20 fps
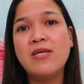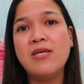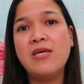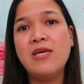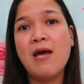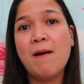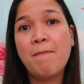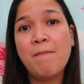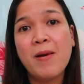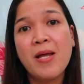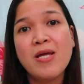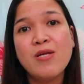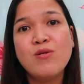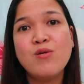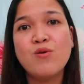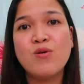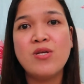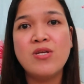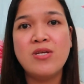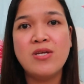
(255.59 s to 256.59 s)
i-apply
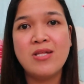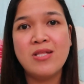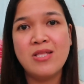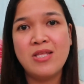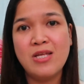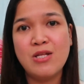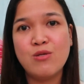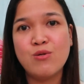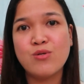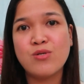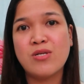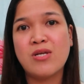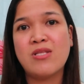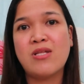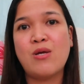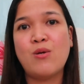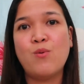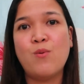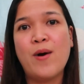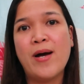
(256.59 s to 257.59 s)
nyo rin yan dito sa
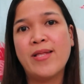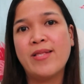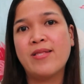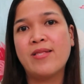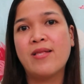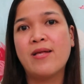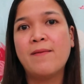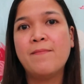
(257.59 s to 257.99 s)
Taiwan.